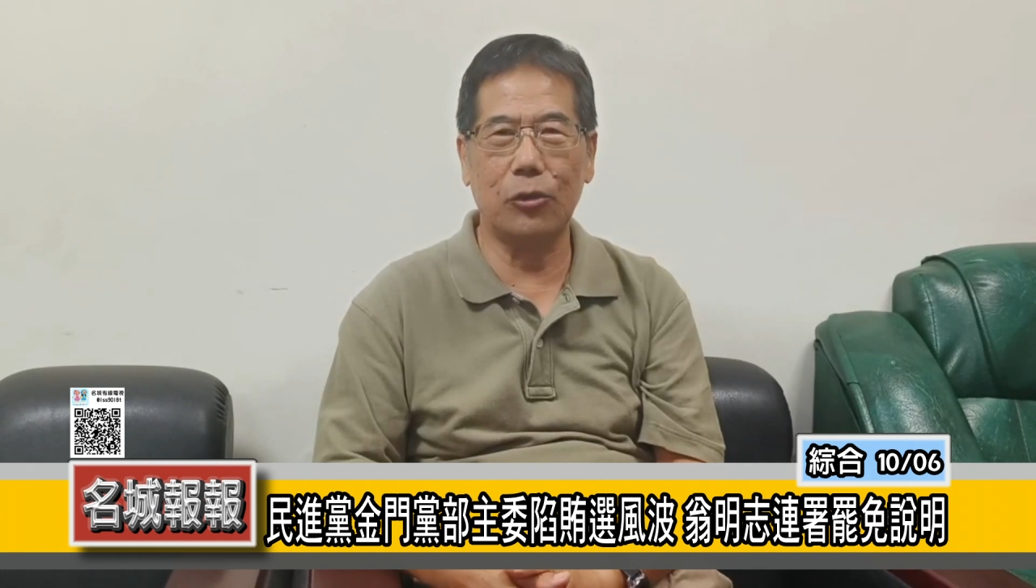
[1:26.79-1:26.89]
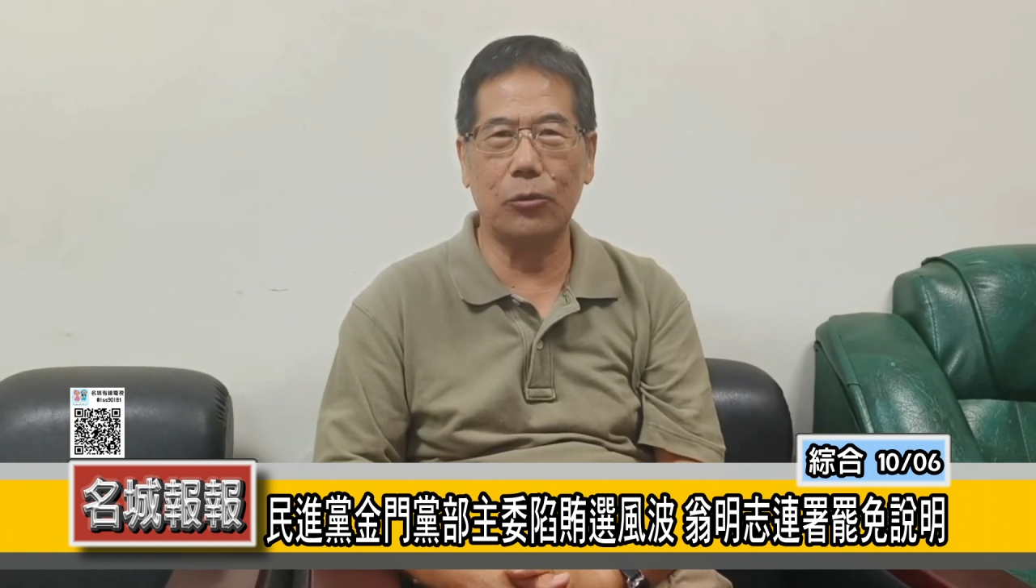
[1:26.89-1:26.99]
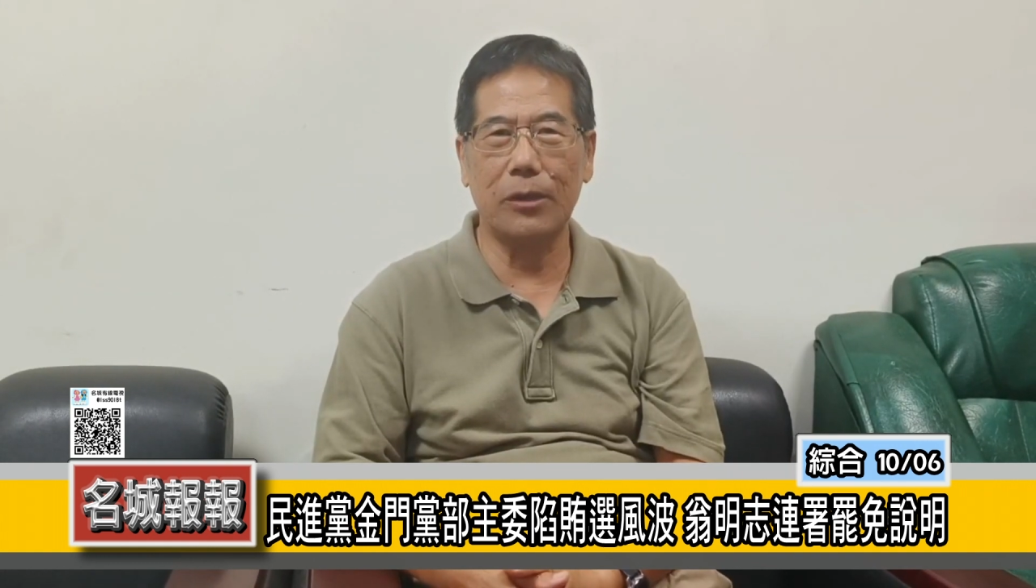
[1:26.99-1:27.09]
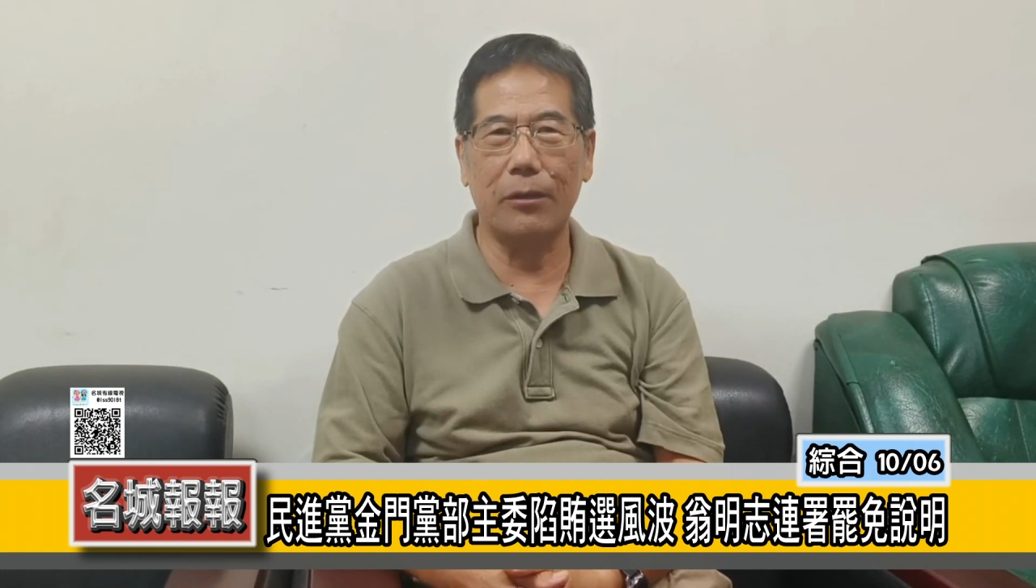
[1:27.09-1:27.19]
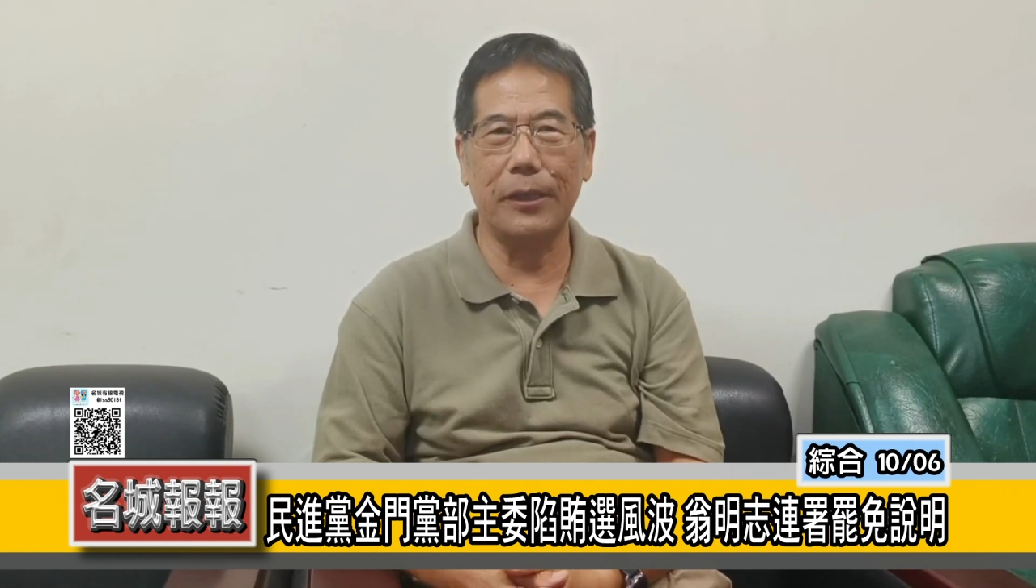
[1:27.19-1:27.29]

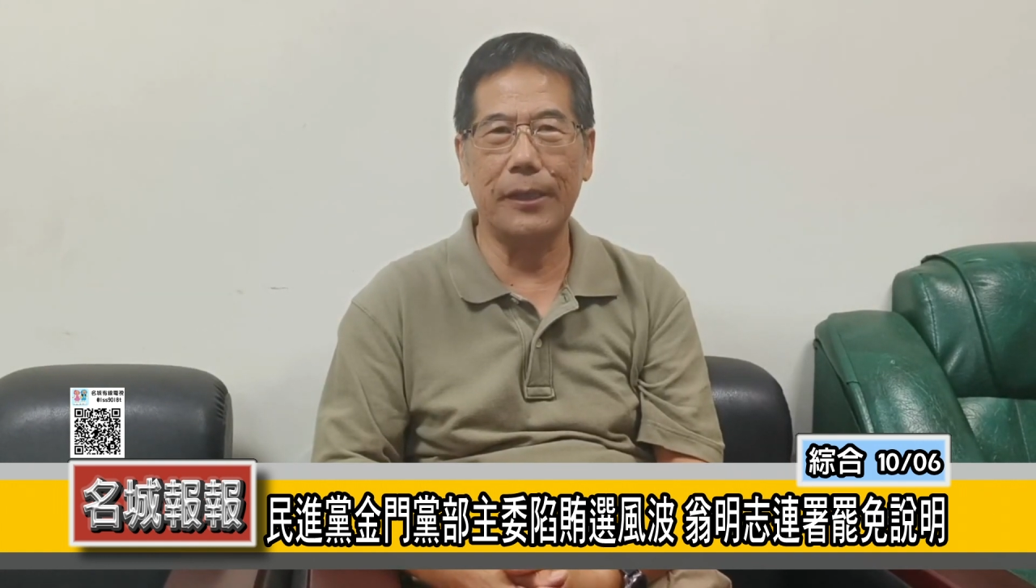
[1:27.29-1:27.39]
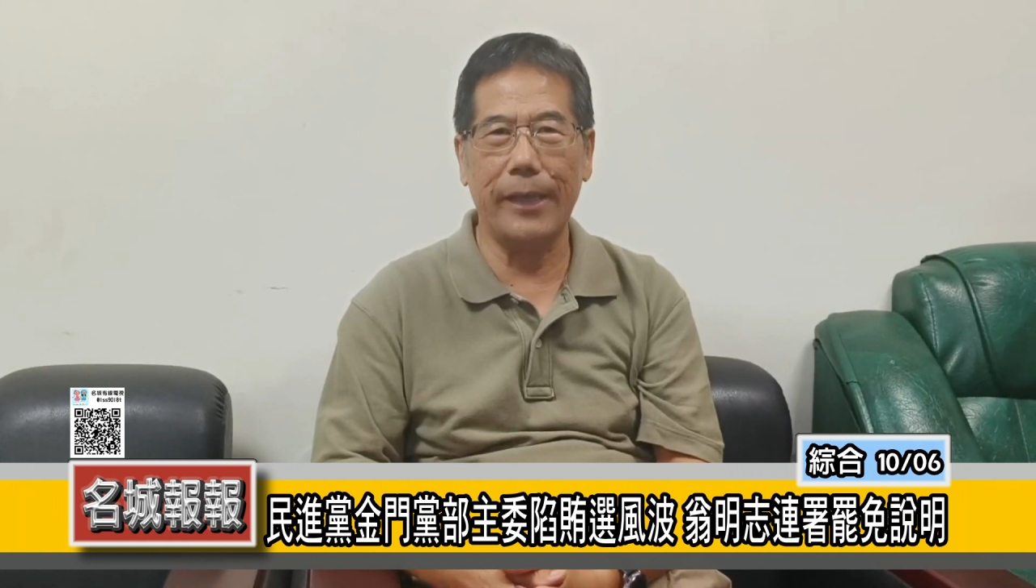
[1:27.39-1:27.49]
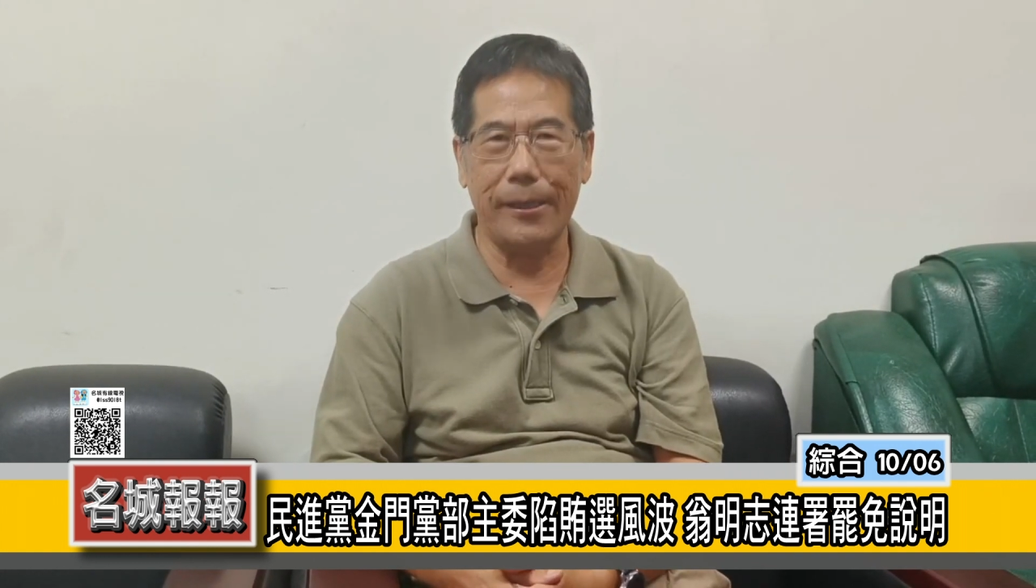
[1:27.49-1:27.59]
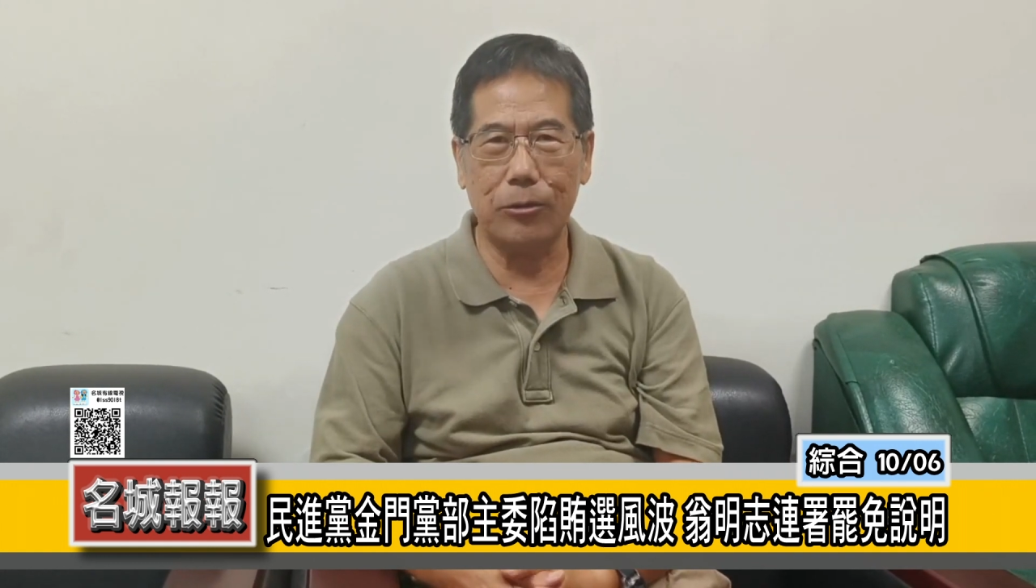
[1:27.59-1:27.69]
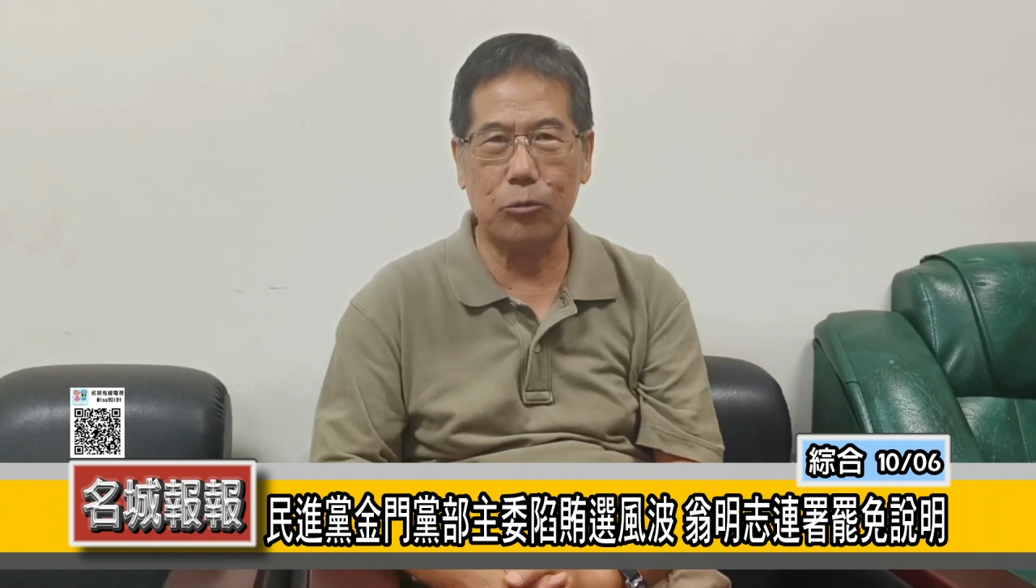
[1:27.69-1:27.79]
多少人
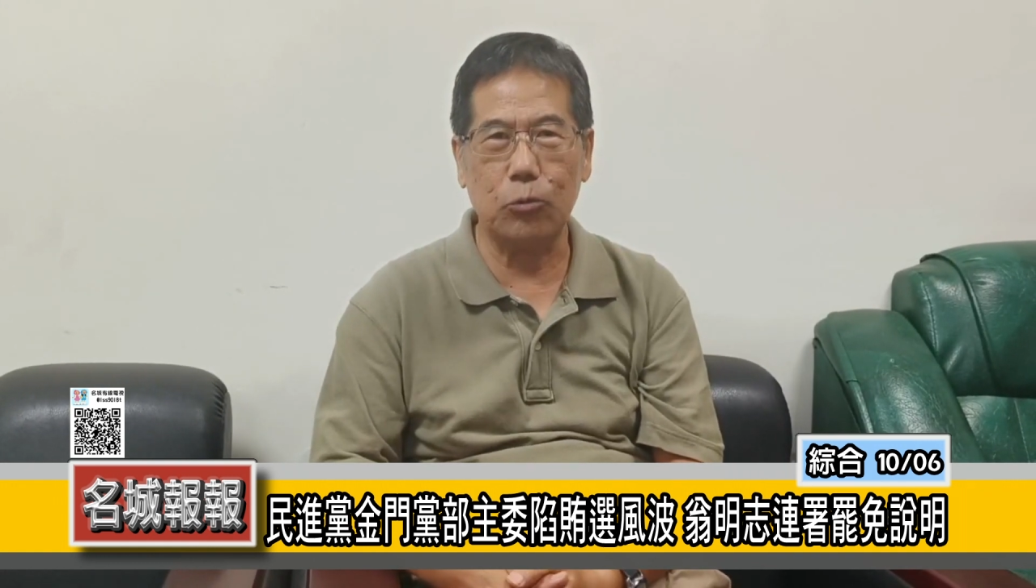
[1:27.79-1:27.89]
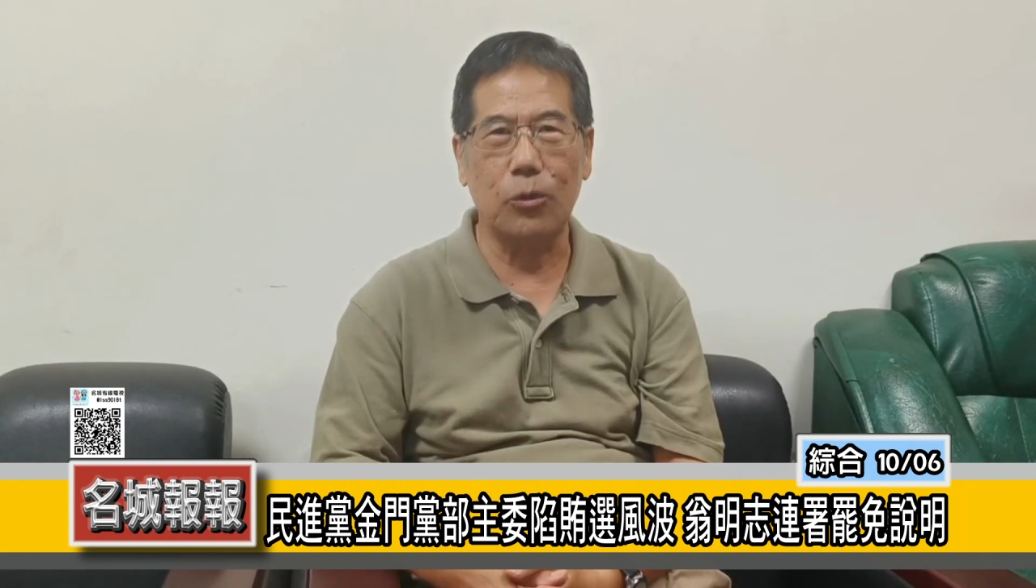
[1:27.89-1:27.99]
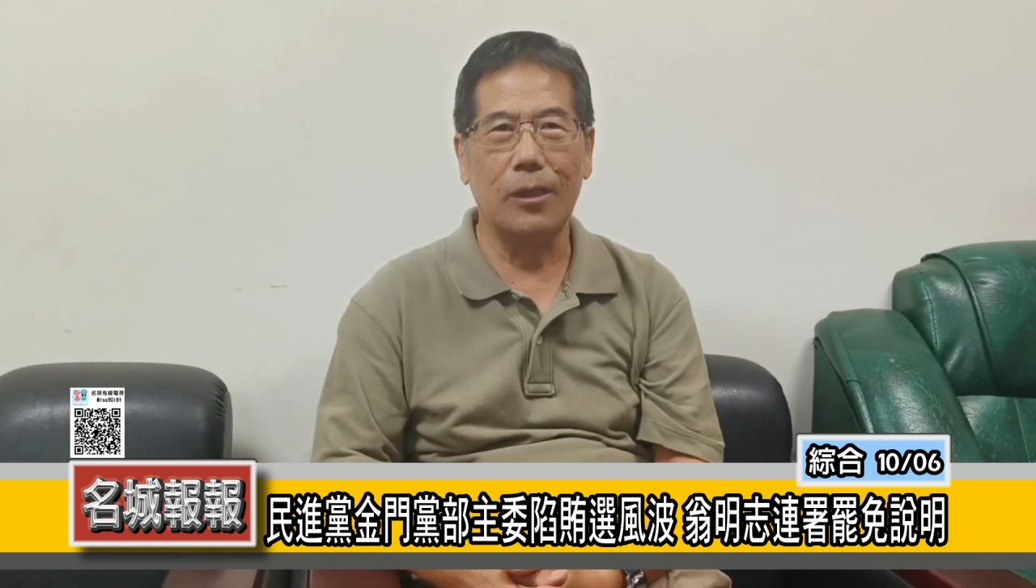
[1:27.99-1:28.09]
联署